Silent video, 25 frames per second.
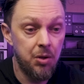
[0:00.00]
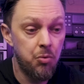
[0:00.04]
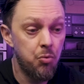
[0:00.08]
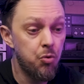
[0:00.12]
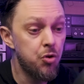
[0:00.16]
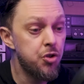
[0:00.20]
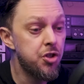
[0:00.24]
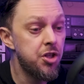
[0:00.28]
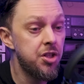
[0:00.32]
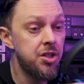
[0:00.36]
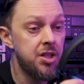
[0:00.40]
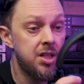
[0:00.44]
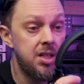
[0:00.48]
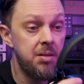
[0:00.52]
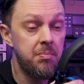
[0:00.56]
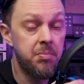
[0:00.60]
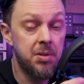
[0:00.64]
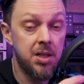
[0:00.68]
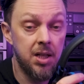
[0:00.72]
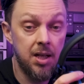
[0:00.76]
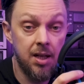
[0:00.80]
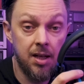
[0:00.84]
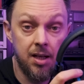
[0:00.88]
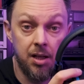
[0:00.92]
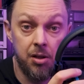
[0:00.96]
Очень
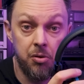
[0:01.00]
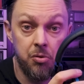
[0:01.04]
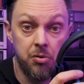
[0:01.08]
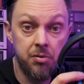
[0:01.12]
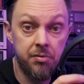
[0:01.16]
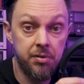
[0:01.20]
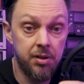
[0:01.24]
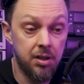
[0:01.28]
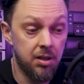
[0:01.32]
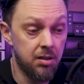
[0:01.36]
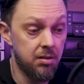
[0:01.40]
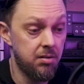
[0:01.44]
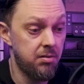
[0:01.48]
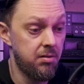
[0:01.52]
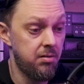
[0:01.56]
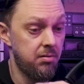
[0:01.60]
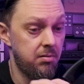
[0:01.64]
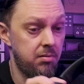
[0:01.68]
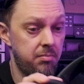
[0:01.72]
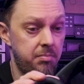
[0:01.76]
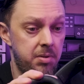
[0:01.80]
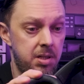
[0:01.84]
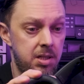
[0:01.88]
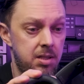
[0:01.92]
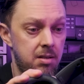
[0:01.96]
гибкое оголовье.
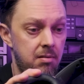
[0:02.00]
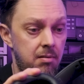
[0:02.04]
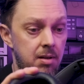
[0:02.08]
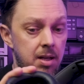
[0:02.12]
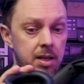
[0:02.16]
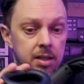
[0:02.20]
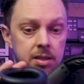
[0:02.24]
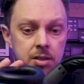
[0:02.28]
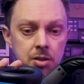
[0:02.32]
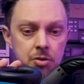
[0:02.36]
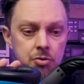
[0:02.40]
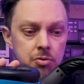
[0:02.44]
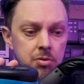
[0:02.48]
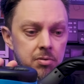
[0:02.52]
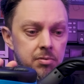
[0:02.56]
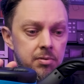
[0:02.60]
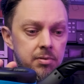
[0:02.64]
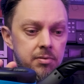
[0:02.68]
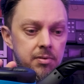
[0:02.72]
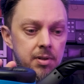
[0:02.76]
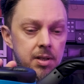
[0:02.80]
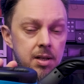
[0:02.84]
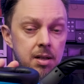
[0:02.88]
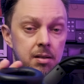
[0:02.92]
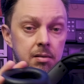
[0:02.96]
Вы представляете, что
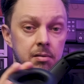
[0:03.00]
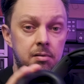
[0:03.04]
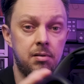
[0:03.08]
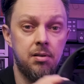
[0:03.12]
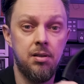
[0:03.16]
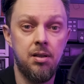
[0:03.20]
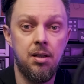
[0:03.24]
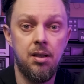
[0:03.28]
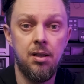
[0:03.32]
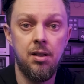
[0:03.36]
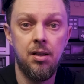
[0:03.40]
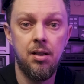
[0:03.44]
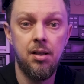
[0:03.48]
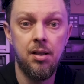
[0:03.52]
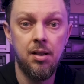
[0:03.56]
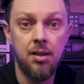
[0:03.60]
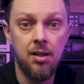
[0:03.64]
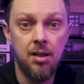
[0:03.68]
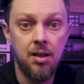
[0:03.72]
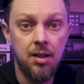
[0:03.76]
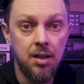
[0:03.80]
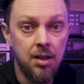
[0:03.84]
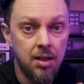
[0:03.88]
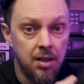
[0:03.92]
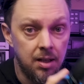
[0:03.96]
вытворяют?
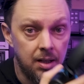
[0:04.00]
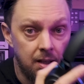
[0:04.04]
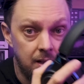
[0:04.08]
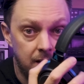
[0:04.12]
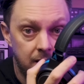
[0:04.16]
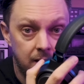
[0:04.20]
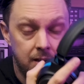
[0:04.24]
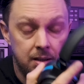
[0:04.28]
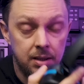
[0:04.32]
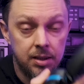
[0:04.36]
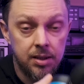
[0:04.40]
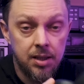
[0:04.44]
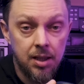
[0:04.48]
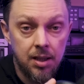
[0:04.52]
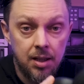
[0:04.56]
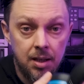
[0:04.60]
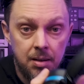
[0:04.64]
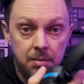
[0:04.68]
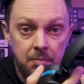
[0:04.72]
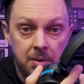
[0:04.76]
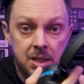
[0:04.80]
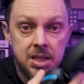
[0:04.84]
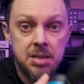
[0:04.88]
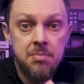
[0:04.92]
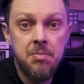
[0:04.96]

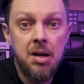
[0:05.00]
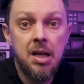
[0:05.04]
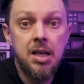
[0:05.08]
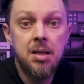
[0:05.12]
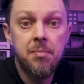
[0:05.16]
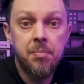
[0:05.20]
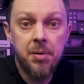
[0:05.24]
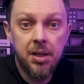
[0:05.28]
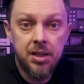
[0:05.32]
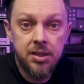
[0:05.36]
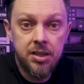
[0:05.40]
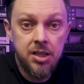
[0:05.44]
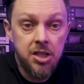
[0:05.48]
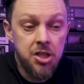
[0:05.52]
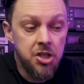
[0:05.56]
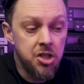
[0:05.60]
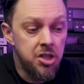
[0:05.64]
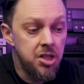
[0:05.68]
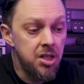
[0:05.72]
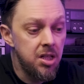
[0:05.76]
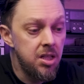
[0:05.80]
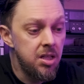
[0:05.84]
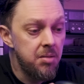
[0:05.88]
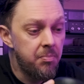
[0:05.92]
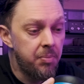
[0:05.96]
Это максимально
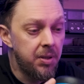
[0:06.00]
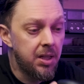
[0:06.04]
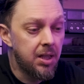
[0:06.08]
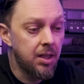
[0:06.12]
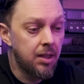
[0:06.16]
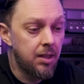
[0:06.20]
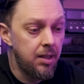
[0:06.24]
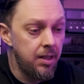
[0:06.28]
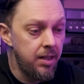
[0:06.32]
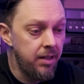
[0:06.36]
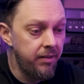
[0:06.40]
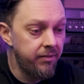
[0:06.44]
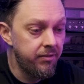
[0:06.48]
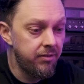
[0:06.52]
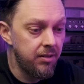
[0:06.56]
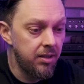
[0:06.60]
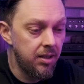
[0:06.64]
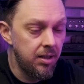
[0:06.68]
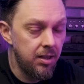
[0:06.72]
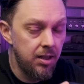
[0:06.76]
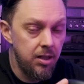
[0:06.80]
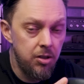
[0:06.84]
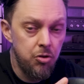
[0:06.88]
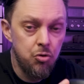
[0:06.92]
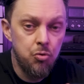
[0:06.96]
практичные,
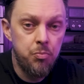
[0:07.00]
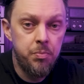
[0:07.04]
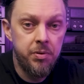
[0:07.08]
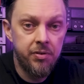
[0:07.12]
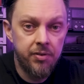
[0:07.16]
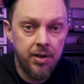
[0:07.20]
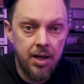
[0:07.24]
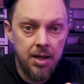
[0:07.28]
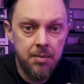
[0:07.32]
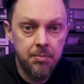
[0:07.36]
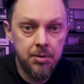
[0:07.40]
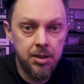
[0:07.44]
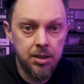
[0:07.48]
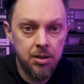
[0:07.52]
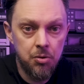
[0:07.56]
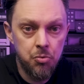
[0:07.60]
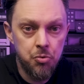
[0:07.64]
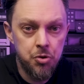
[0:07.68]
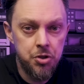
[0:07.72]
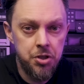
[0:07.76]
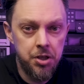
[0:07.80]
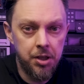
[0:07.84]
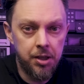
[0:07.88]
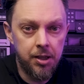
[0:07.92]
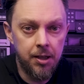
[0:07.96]
неприхотливые и неубиваемые
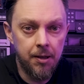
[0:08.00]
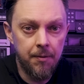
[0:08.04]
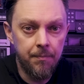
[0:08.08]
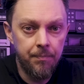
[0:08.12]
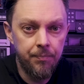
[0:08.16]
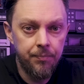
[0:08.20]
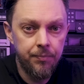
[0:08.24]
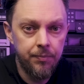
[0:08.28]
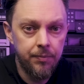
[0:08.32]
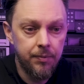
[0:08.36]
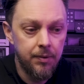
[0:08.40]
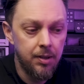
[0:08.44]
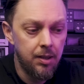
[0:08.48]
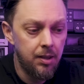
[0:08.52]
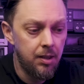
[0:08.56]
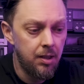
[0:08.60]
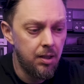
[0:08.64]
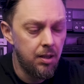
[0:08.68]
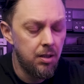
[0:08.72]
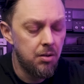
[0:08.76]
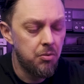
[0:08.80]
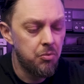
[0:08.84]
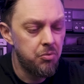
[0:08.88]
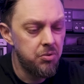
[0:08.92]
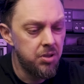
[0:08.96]
наушники.
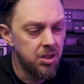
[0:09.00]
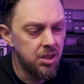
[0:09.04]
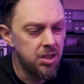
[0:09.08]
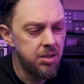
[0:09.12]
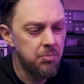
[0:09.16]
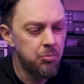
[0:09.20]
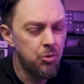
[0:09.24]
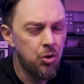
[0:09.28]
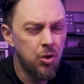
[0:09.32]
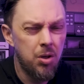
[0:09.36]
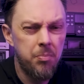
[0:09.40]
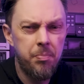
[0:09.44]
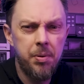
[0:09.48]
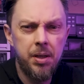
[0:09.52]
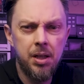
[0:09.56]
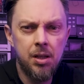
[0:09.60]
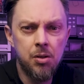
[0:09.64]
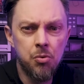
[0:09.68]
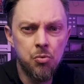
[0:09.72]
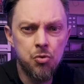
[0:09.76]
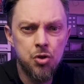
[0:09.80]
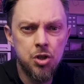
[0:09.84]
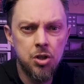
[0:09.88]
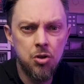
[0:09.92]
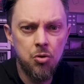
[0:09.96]
У них немного
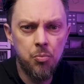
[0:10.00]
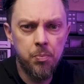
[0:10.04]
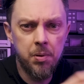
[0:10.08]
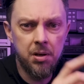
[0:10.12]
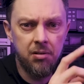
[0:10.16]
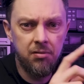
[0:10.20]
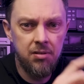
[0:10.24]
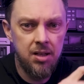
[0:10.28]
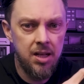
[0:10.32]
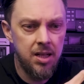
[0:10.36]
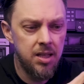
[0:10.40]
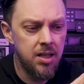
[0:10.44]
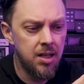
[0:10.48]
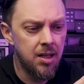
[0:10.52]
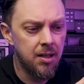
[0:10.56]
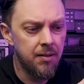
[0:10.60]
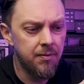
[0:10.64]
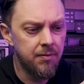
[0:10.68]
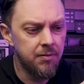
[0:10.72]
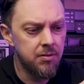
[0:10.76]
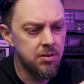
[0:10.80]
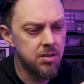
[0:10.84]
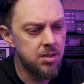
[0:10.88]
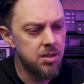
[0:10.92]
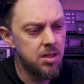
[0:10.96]
перегружено управление,
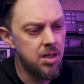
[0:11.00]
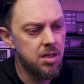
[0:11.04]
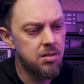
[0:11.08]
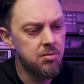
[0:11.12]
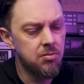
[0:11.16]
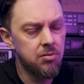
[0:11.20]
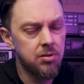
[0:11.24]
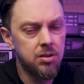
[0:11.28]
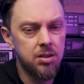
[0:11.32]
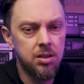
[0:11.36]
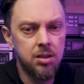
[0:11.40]
вот здесь вот.